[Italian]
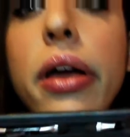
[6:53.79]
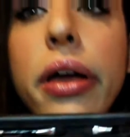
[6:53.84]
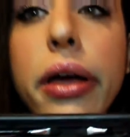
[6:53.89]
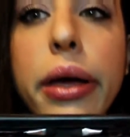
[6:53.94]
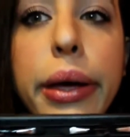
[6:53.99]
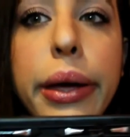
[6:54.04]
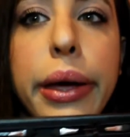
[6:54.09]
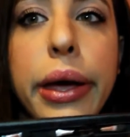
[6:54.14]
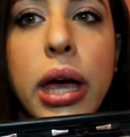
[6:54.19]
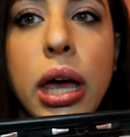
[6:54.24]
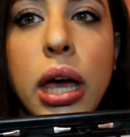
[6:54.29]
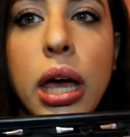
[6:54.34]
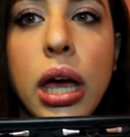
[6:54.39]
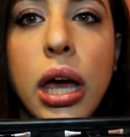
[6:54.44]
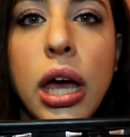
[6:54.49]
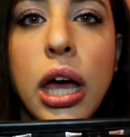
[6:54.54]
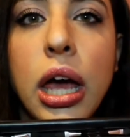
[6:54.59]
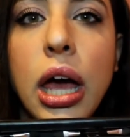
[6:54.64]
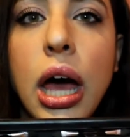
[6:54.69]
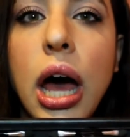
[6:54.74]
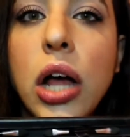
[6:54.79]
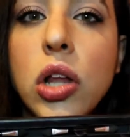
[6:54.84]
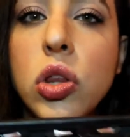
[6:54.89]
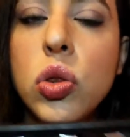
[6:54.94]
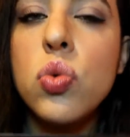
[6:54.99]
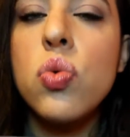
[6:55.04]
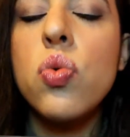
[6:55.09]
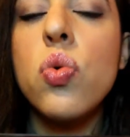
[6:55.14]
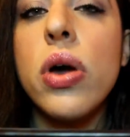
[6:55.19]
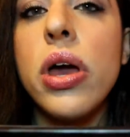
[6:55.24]
e ha
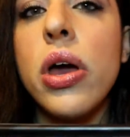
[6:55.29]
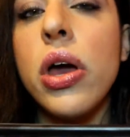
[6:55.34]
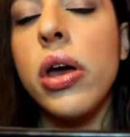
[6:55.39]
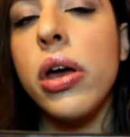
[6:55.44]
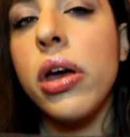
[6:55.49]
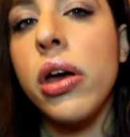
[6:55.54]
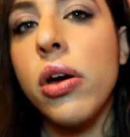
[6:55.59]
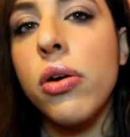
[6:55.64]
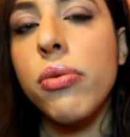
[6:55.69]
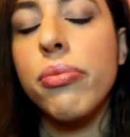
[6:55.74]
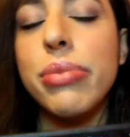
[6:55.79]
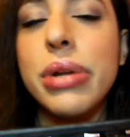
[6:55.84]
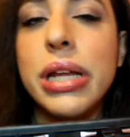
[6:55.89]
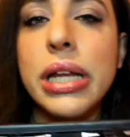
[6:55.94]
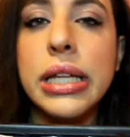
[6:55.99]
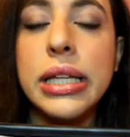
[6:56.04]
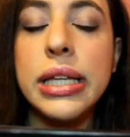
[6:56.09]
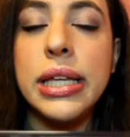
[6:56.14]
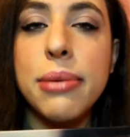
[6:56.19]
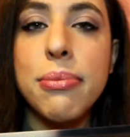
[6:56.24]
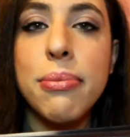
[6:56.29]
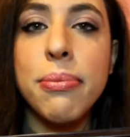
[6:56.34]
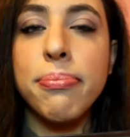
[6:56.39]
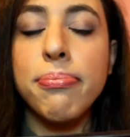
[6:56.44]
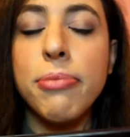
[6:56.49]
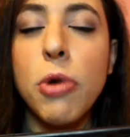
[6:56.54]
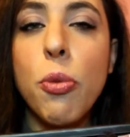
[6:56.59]
due ombretti mm,